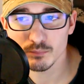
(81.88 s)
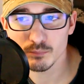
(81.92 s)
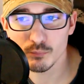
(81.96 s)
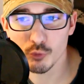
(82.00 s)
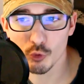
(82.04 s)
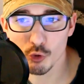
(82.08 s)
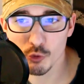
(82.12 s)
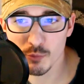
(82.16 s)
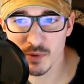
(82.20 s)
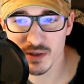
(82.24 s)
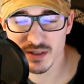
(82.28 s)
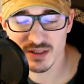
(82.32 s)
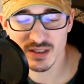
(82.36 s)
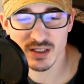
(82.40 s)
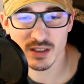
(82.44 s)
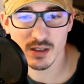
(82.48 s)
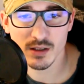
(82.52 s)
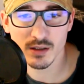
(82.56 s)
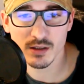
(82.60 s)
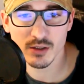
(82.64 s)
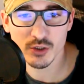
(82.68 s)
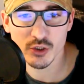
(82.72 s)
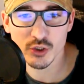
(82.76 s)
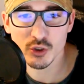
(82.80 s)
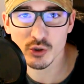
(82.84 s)
pour le
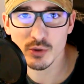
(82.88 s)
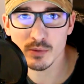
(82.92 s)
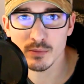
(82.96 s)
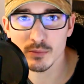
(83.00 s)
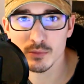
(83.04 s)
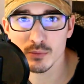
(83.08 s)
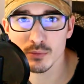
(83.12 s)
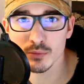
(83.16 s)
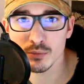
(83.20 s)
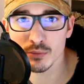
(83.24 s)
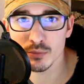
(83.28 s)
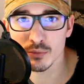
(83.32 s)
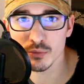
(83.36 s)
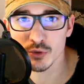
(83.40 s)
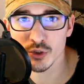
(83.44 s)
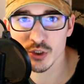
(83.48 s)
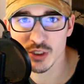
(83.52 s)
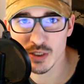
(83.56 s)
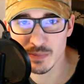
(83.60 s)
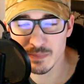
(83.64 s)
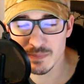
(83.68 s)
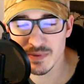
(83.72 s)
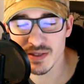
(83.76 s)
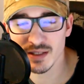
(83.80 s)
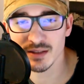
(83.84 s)
maintien.
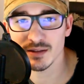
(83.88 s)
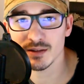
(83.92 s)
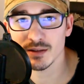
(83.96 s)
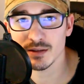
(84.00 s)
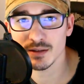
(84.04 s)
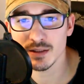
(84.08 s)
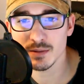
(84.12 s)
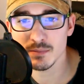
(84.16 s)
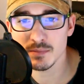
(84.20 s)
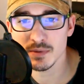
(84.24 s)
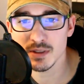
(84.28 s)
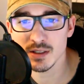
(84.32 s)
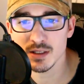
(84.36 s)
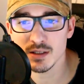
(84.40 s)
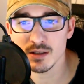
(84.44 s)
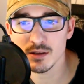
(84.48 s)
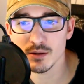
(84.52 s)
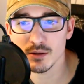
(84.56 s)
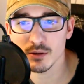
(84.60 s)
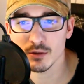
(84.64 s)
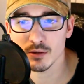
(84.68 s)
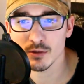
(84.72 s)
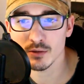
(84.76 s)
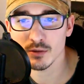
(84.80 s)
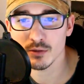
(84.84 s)
J'ai bien aimé
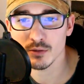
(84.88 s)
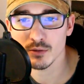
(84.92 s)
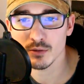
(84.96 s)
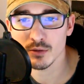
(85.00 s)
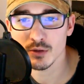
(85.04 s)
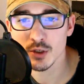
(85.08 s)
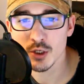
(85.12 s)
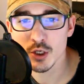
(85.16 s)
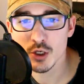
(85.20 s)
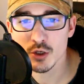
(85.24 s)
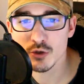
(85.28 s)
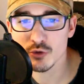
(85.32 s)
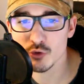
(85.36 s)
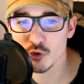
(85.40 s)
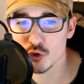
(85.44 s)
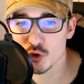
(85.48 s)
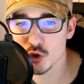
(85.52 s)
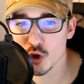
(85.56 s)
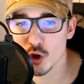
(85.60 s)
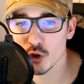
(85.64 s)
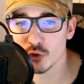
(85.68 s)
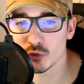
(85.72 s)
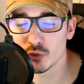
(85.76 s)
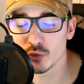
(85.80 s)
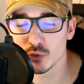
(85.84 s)
ce
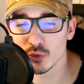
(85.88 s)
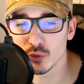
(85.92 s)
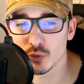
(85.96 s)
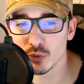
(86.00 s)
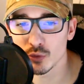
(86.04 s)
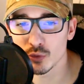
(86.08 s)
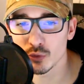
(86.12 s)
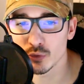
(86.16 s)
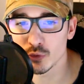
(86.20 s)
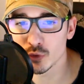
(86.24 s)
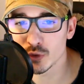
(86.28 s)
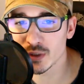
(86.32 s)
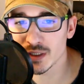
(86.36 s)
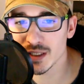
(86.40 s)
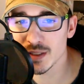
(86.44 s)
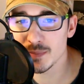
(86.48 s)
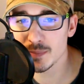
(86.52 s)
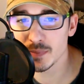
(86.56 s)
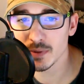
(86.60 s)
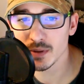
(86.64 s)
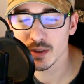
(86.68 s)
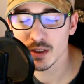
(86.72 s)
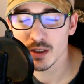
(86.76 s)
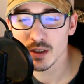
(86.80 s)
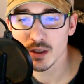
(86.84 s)
genre de,
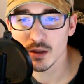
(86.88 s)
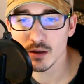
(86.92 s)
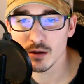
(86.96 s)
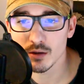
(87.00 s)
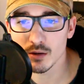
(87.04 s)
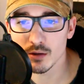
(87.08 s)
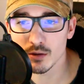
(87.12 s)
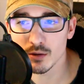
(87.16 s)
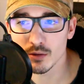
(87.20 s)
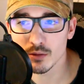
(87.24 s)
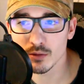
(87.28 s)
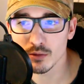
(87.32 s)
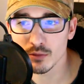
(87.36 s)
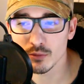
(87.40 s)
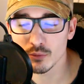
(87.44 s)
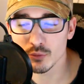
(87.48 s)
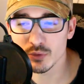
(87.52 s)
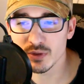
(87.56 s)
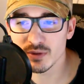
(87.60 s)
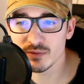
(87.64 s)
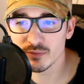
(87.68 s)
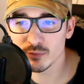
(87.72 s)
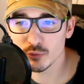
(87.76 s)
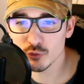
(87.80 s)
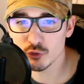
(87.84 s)
grip au
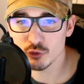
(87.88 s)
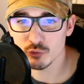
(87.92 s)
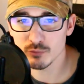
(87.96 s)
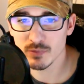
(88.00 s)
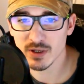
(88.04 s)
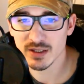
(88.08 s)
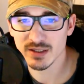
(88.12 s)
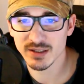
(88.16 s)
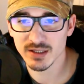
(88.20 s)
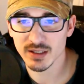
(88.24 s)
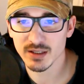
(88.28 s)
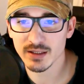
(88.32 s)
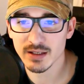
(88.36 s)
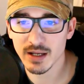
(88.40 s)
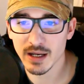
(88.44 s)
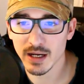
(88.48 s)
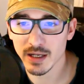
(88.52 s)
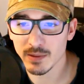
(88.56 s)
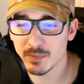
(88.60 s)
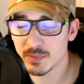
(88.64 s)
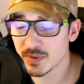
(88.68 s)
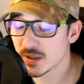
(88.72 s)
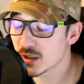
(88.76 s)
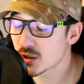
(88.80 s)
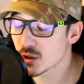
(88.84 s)
niveau du maintien de la
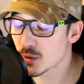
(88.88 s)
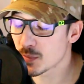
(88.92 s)
réplique.